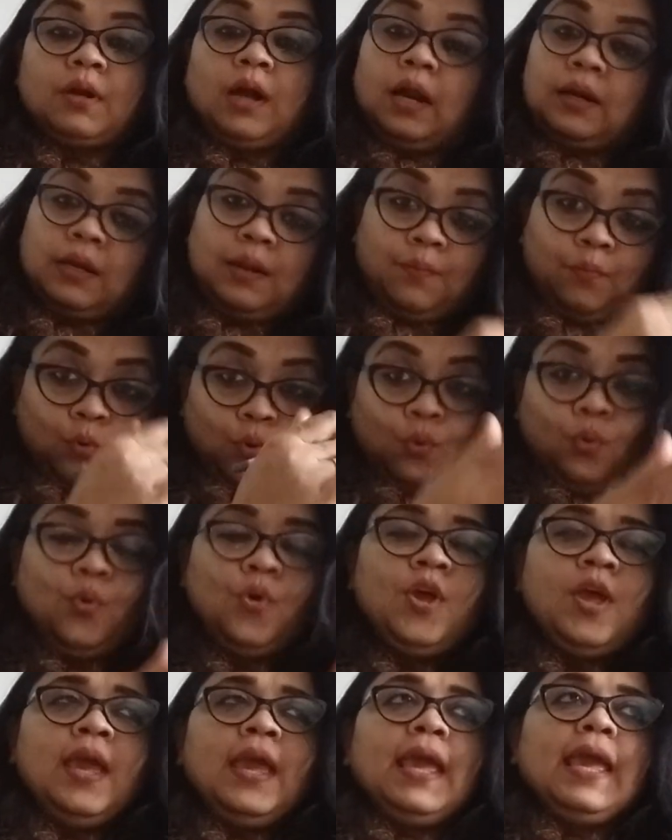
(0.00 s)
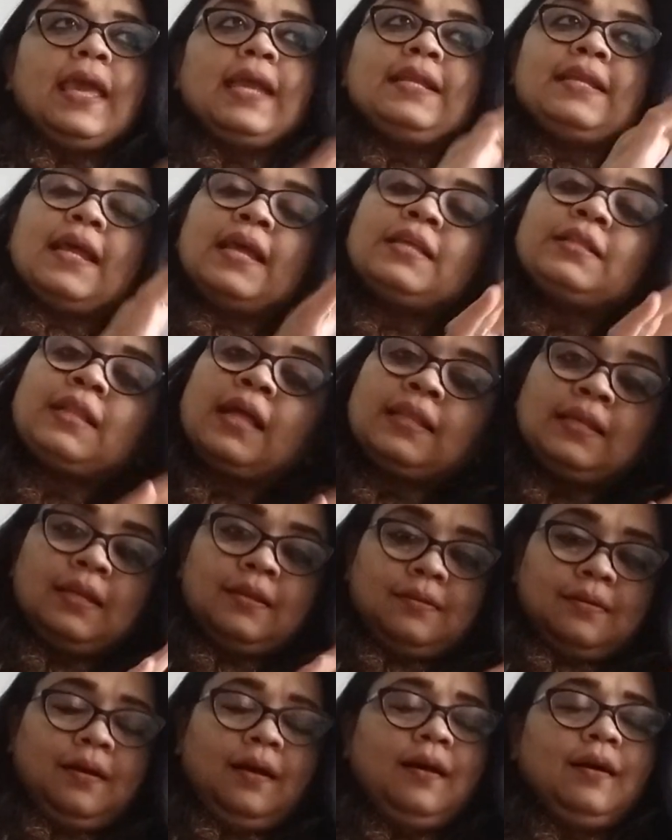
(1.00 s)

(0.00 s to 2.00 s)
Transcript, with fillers: কাটাবো এইটাই তাদের